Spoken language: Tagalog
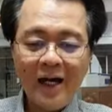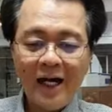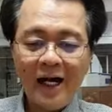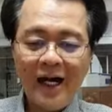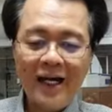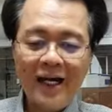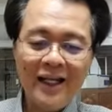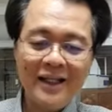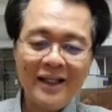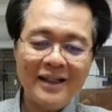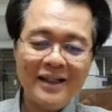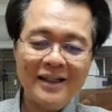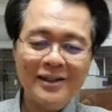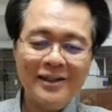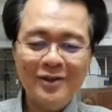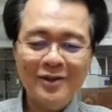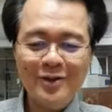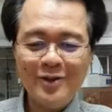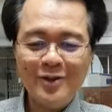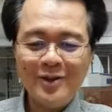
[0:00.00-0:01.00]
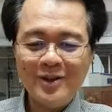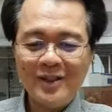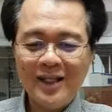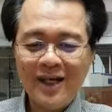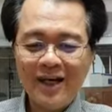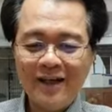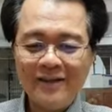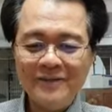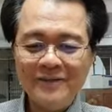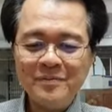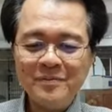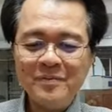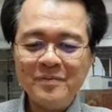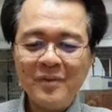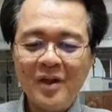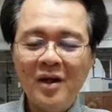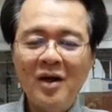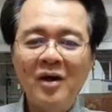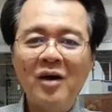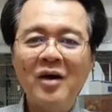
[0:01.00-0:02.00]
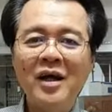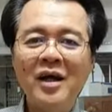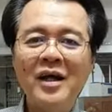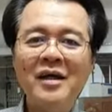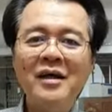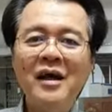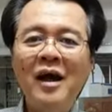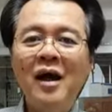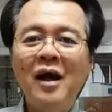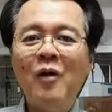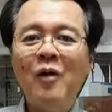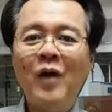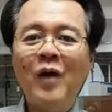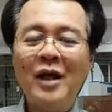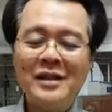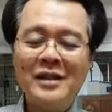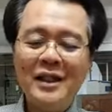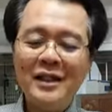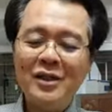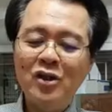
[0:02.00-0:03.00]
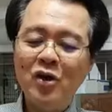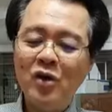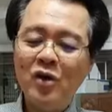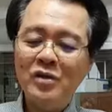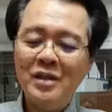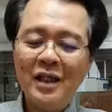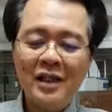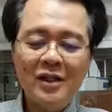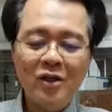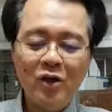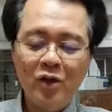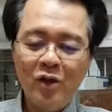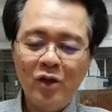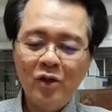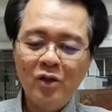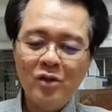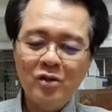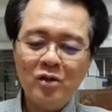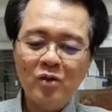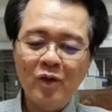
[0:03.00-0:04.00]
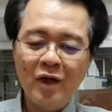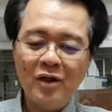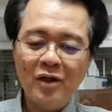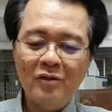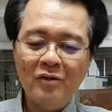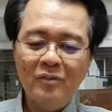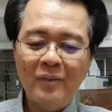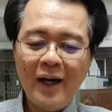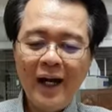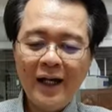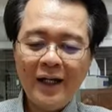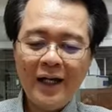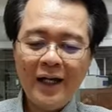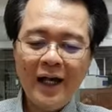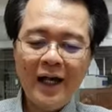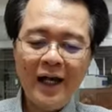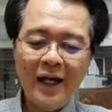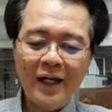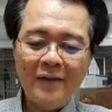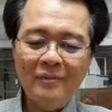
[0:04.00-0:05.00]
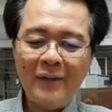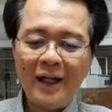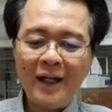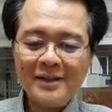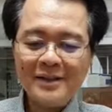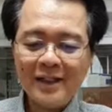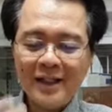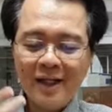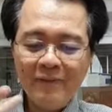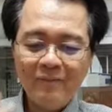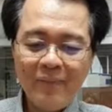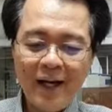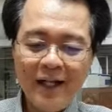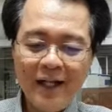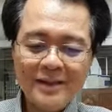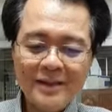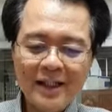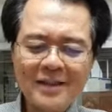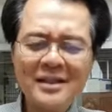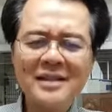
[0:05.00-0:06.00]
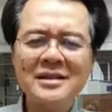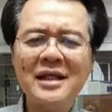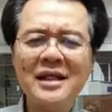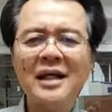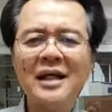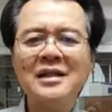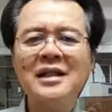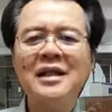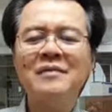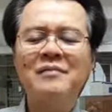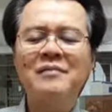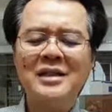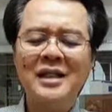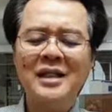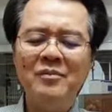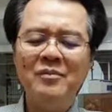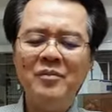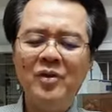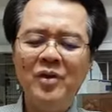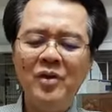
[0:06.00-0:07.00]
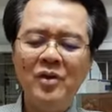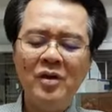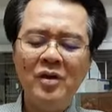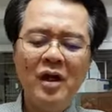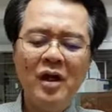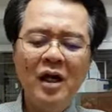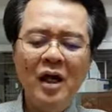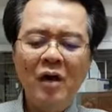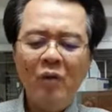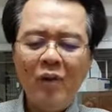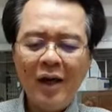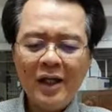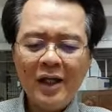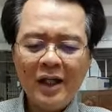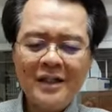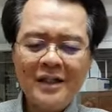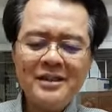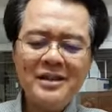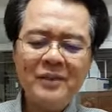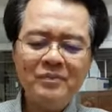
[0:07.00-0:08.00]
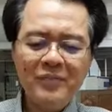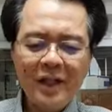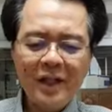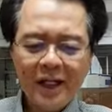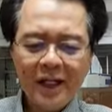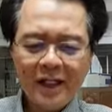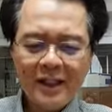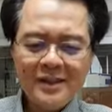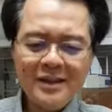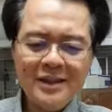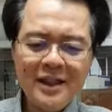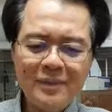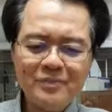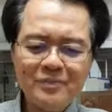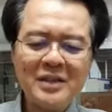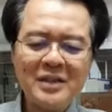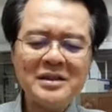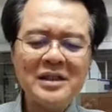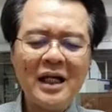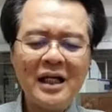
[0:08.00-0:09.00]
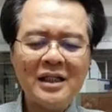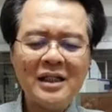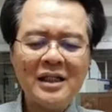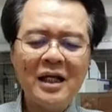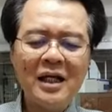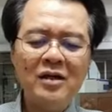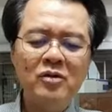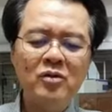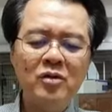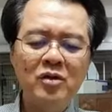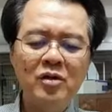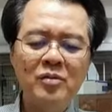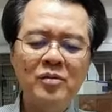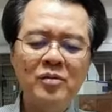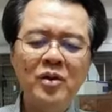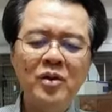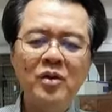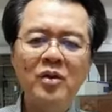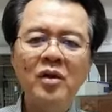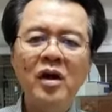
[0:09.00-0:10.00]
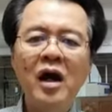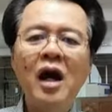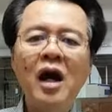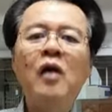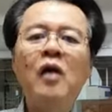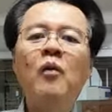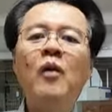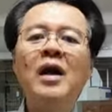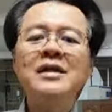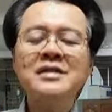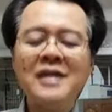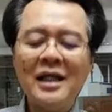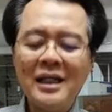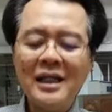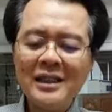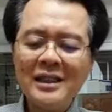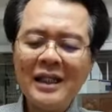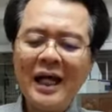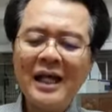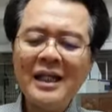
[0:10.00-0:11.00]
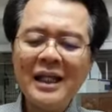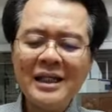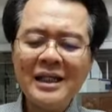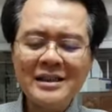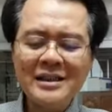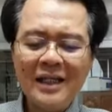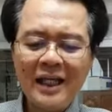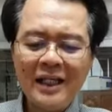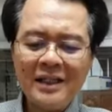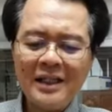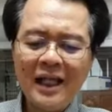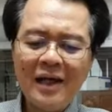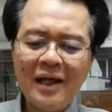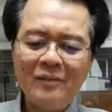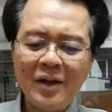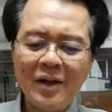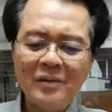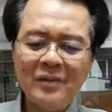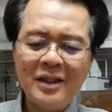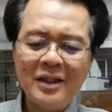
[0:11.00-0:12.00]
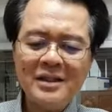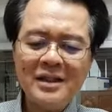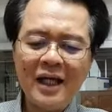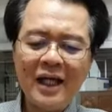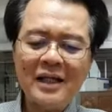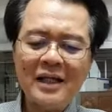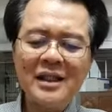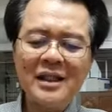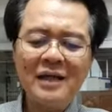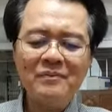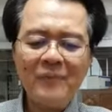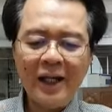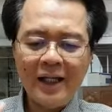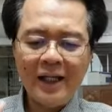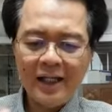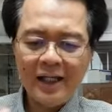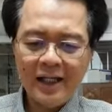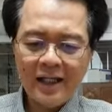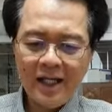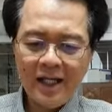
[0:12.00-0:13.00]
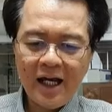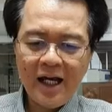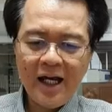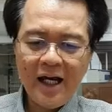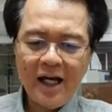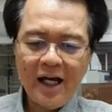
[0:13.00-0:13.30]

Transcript: makalat din yung utak. Okay? Huwag din nood ng nood kung anong bagay, basa ng basa, sasakit lang mata mo. Huwag isip ng isip, sasakit lang ulo mo. Huwag salita ng salita, pag may sakit na, pahinga na.